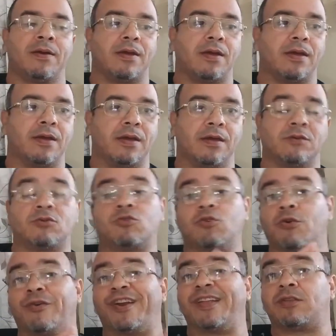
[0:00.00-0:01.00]
y
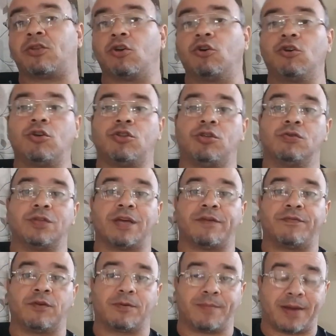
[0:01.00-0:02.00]
sobre todo de una
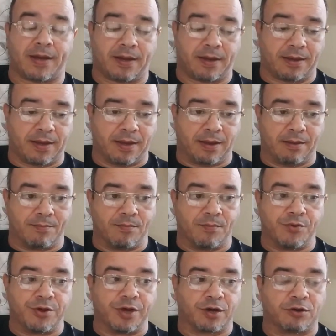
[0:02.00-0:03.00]
forma
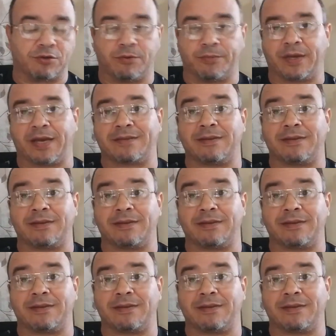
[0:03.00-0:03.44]
muy económica.